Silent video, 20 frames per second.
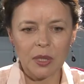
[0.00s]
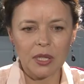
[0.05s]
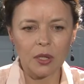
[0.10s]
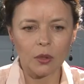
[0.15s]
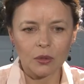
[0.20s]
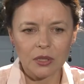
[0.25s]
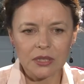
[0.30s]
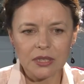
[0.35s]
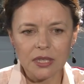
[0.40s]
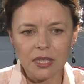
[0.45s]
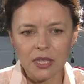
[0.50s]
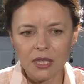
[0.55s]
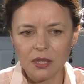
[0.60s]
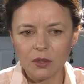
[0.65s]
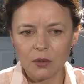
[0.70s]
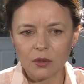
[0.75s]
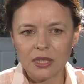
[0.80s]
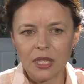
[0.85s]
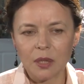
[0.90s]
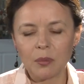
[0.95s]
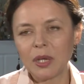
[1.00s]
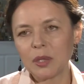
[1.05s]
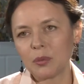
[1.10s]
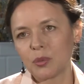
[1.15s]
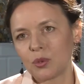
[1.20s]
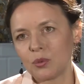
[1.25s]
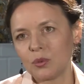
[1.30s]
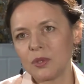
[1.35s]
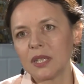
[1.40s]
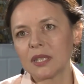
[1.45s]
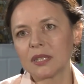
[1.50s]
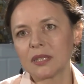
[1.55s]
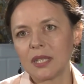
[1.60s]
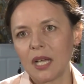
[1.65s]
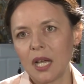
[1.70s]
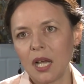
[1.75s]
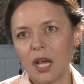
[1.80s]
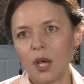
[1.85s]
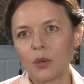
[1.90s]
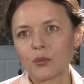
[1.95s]
mein Onkel oder mein Bruder
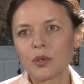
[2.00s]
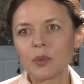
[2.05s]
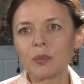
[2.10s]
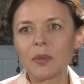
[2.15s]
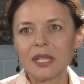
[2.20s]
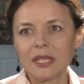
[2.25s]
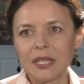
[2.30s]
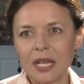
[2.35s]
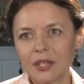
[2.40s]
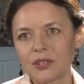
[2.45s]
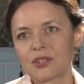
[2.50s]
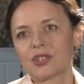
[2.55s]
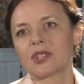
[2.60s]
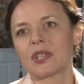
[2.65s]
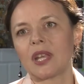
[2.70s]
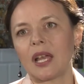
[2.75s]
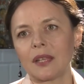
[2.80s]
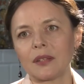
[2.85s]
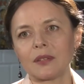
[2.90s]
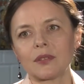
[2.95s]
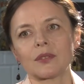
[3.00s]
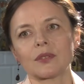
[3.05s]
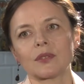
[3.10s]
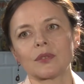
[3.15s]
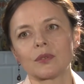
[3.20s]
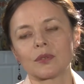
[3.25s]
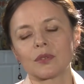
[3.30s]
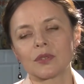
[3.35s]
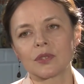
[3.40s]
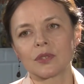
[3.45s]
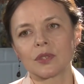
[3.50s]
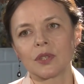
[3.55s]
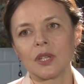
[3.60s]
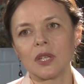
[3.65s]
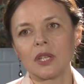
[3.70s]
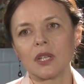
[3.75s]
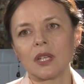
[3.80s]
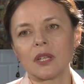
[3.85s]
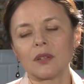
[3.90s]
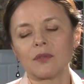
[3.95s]
da auf dem Maidan stand und
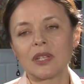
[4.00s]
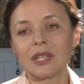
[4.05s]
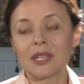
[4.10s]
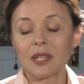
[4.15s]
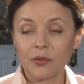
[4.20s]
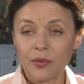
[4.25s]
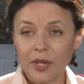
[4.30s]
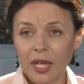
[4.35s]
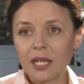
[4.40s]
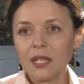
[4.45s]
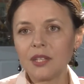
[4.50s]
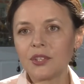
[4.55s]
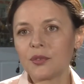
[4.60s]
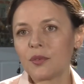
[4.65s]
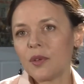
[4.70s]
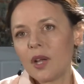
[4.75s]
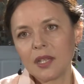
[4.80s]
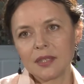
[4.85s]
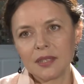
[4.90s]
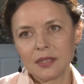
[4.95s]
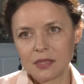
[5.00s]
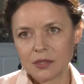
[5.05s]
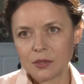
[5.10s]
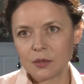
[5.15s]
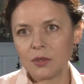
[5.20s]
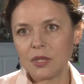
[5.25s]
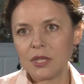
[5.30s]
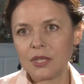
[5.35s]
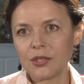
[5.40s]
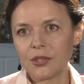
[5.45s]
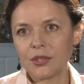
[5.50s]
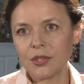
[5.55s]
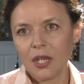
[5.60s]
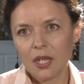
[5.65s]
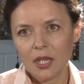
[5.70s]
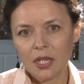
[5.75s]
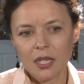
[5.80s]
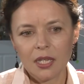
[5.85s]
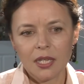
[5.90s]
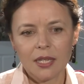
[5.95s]
wann gefährlich war, dann natürlich,
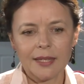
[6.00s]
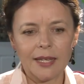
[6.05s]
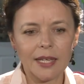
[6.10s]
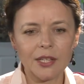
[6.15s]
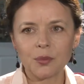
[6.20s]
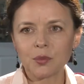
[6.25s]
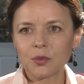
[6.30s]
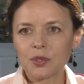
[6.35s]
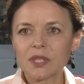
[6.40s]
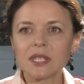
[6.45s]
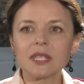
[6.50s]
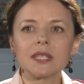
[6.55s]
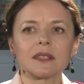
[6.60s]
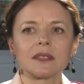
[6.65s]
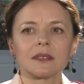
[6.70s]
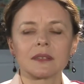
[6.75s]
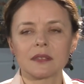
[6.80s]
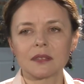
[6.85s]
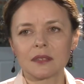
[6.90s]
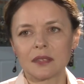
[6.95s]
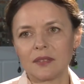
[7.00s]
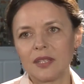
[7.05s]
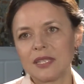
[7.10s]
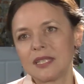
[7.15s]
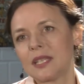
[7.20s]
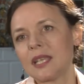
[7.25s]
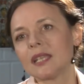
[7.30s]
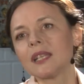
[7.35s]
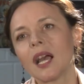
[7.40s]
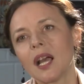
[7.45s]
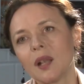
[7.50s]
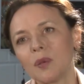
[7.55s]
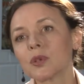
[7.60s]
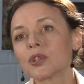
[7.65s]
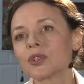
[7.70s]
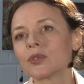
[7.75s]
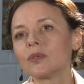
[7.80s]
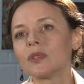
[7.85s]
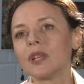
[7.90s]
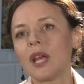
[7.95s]
ja, ich musste quasi jede halbe
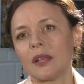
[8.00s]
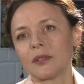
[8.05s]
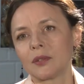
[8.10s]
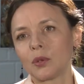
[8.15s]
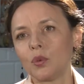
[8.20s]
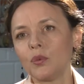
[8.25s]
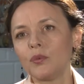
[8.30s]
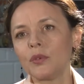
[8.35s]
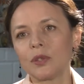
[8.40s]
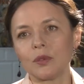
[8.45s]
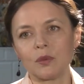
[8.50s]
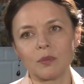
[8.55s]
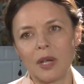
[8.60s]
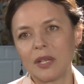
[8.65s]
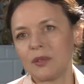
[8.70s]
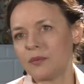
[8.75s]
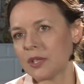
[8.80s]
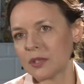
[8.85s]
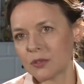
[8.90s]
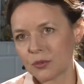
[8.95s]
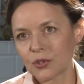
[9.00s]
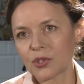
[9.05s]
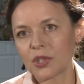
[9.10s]
Stunde anrufen, um einfach zur